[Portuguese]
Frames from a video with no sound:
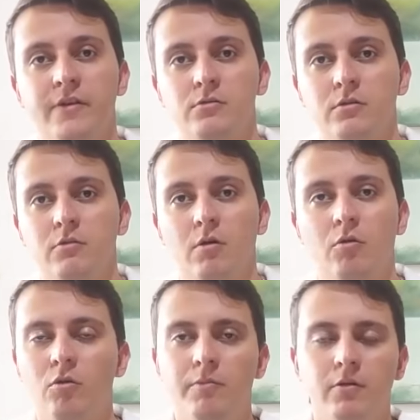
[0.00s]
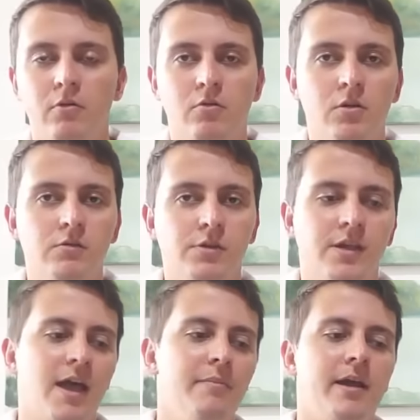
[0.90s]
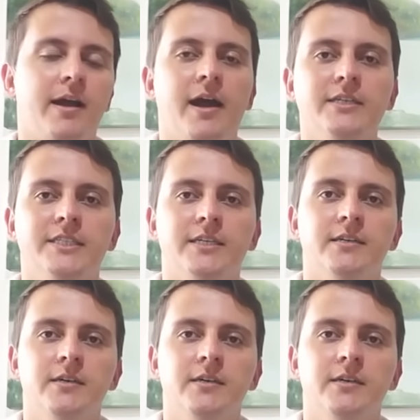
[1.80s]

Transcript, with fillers: faz alguma compra, alguma coisa, você abre a caixa